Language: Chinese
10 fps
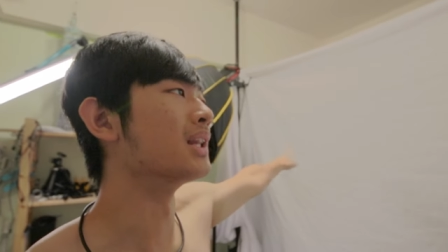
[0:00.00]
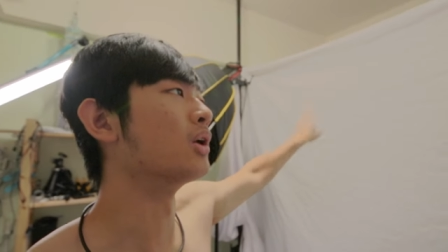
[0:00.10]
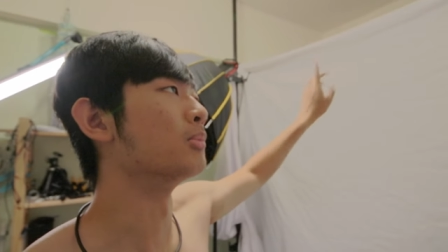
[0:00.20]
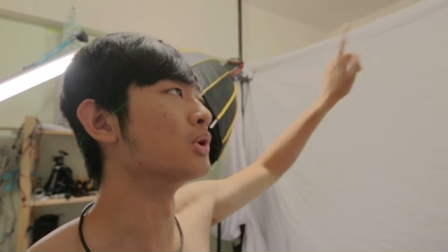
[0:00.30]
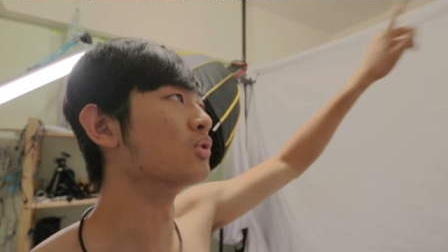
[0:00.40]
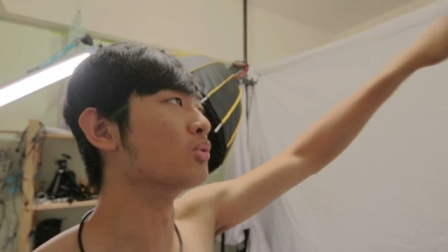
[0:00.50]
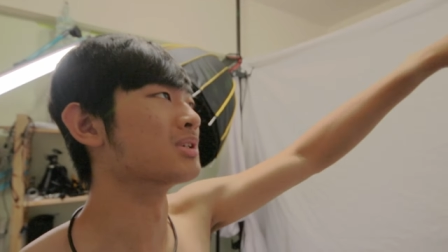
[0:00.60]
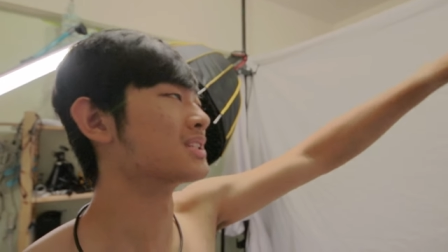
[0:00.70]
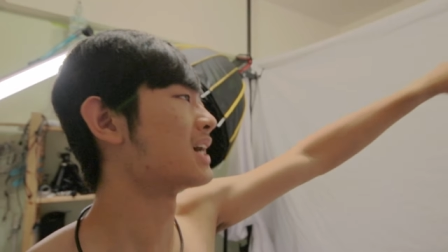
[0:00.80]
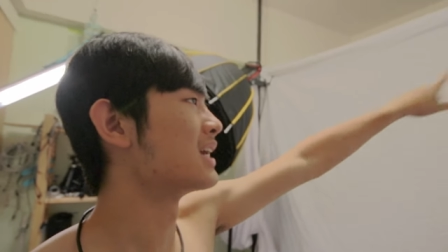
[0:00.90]
那我们用我们
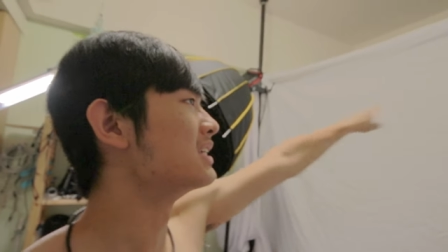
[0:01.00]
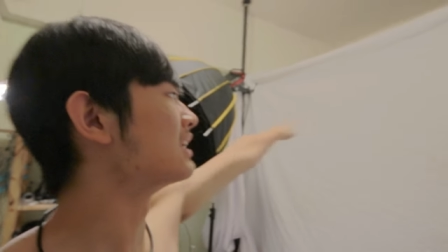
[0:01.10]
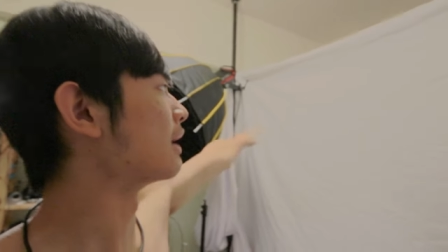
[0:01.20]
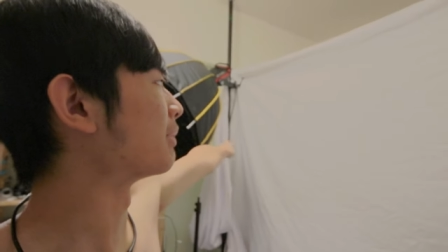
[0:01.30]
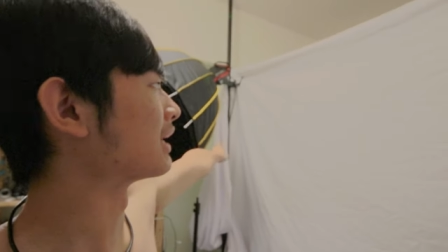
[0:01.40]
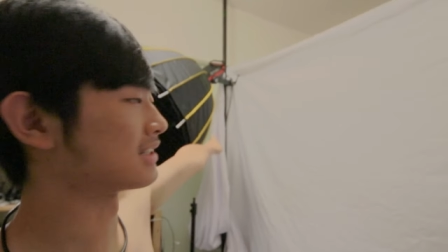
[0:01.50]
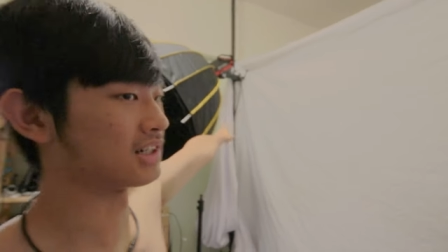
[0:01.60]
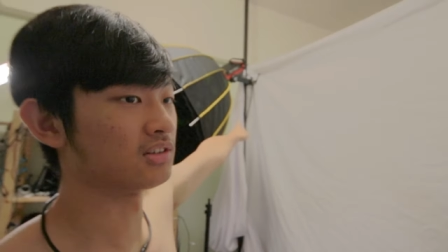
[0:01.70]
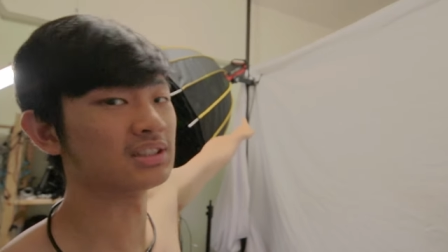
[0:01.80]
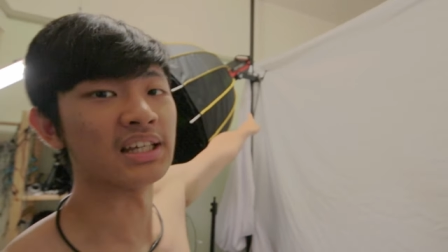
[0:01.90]
的晒衣夹把它
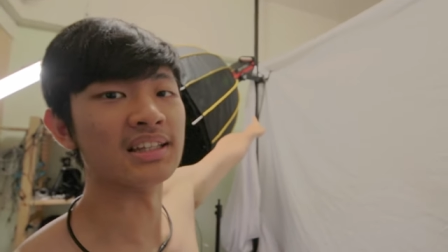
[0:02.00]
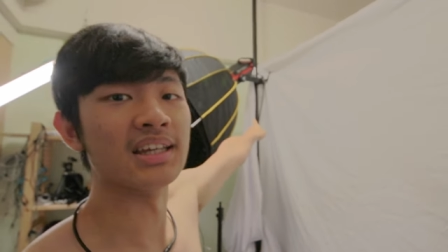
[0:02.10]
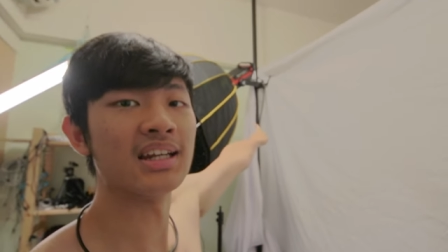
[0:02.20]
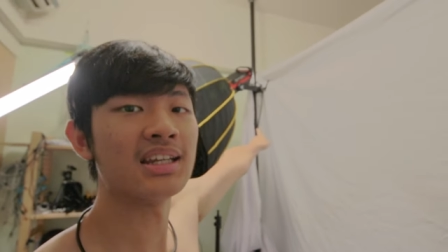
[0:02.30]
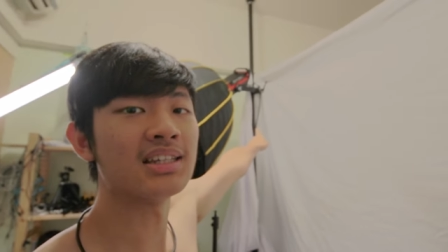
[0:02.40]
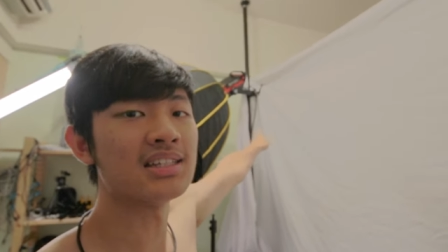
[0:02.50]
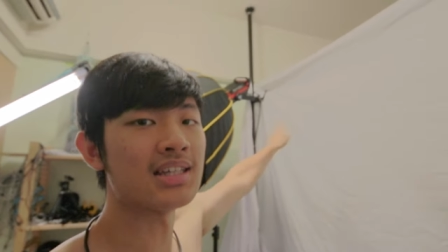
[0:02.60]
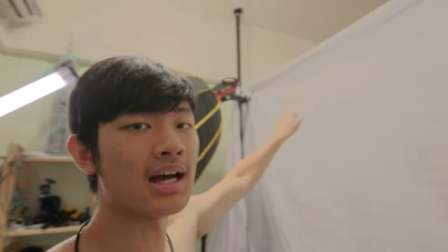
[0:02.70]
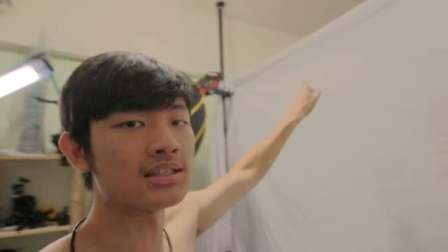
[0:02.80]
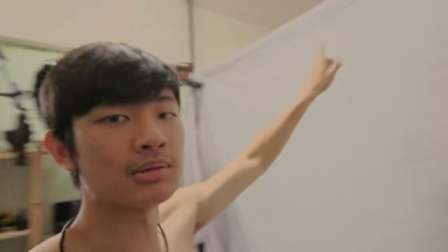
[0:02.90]
夹到顶天立地
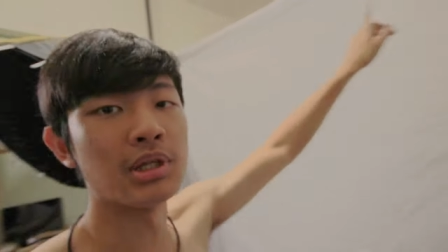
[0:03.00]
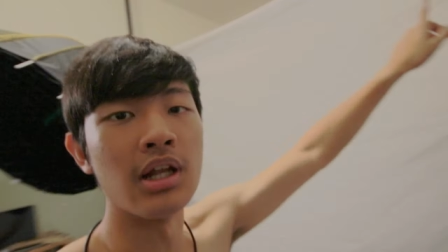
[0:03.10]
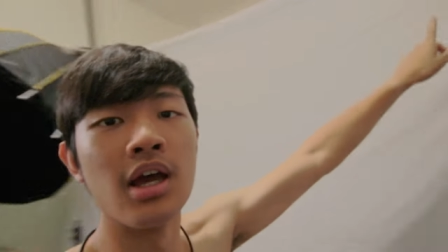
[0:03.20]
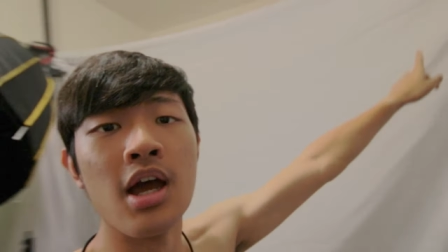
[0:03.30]
下上面，